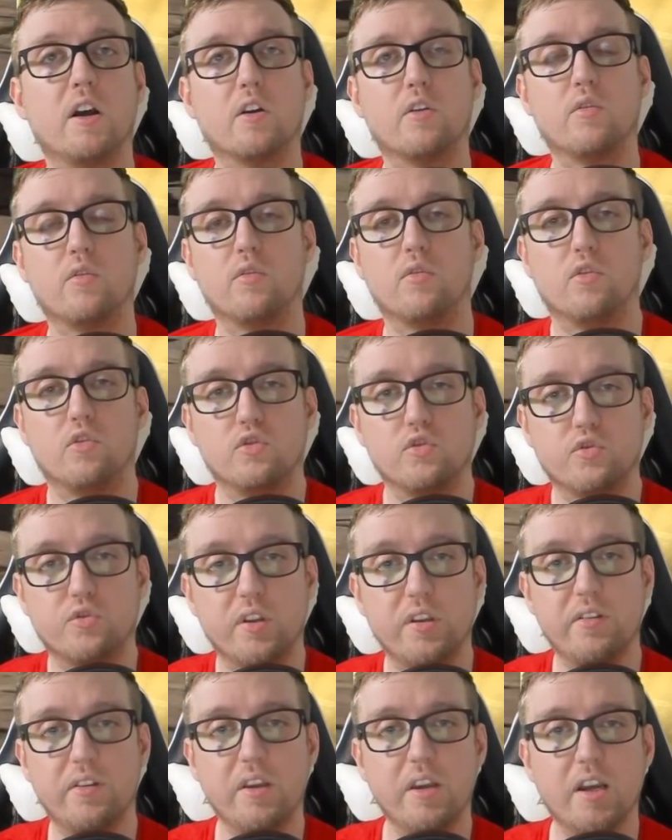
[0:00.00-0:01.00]
que je
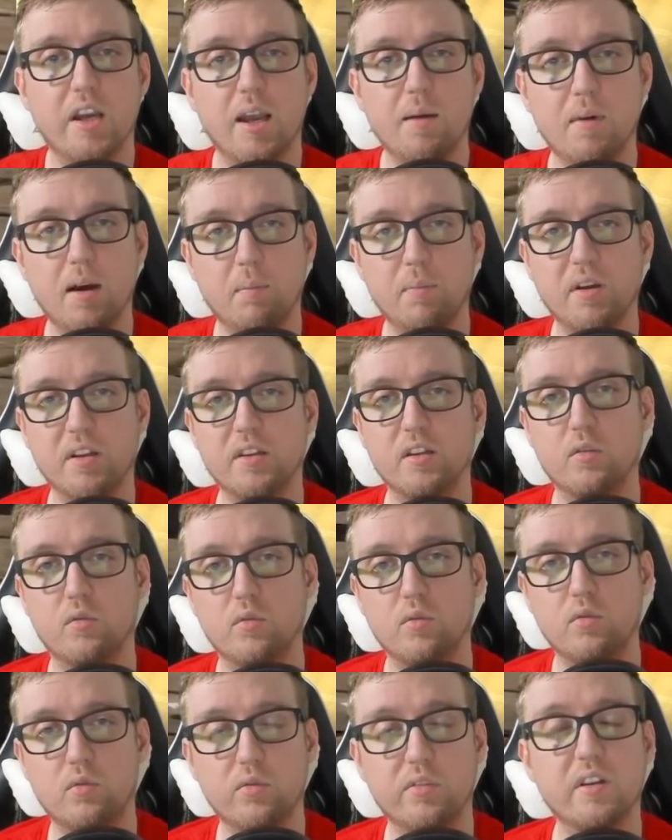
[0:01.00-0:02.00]
vais essayer quand même à partir
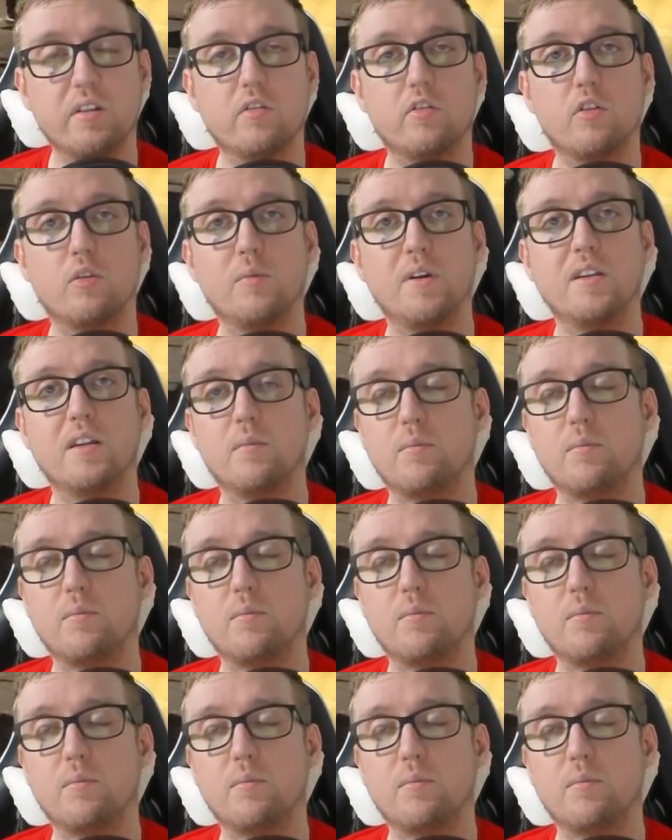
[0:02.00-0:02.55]
de, cette semaine, hein,